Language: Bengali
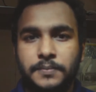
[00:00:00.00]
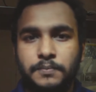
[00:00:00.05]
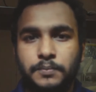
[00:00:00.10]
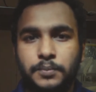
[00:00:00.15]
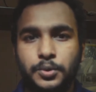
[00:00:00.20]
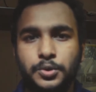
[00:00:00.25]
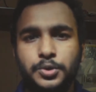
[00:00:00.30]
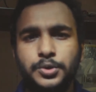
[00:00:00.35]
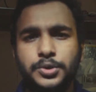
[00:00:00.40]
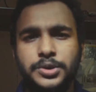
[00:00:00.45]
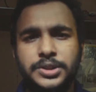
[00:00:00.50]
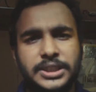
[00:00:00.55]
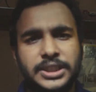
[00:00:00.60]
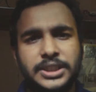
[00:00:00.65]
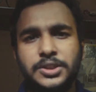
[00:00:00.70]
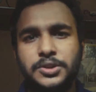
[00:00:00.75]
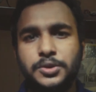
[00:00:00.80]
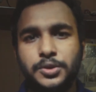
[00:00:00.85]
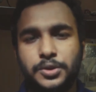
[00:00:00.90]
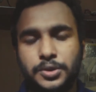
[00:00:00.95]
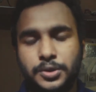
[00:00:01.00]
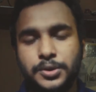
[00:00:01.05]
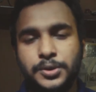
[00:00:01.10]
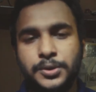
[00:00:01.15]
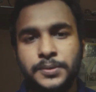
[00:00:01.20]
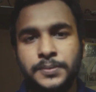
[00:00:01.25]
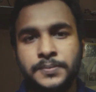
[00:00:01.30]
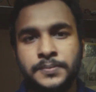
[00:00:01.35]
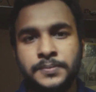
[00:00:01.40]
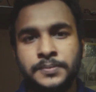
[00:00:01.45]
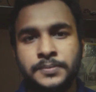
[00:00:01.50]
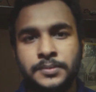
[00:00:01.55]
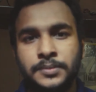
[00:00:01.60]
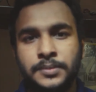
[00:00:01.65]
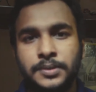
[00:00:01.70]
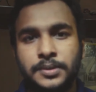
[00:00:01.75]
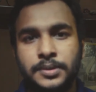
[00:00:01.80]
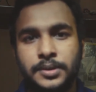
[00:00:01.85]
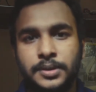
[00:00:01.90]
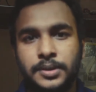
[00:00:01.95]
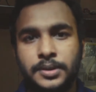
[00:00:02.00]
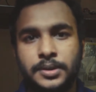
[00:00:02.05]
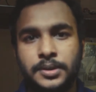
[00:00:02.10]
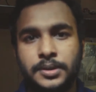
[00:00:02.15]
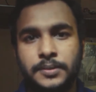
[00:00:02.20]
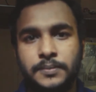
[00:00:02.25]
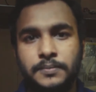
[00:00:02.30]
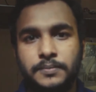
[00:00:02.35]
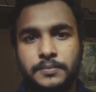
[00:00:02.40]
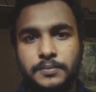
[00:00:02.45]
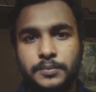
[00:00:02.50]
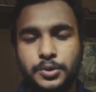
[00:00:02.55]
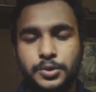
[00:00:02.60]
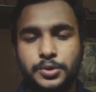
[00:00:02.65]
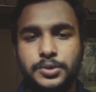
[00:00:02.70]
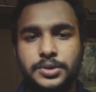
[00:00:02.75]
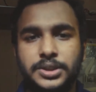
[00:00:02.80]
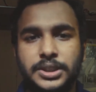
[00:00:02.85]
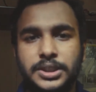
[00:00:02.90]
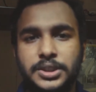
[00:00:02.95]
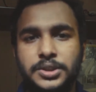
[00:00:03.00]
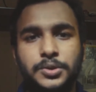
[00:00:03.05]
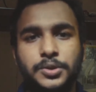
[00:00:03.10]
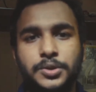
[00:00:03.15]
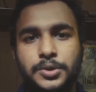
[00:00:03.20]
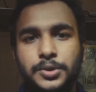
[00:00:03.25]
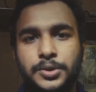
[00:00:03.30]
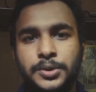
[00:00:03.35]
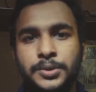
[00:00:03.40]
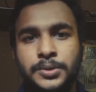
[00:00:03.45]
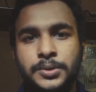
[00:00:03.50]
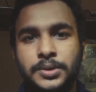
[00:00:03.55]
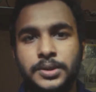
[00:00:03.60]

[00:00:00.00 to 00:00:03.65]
প্রচুর শীত করতো প্রচুর শীত করতো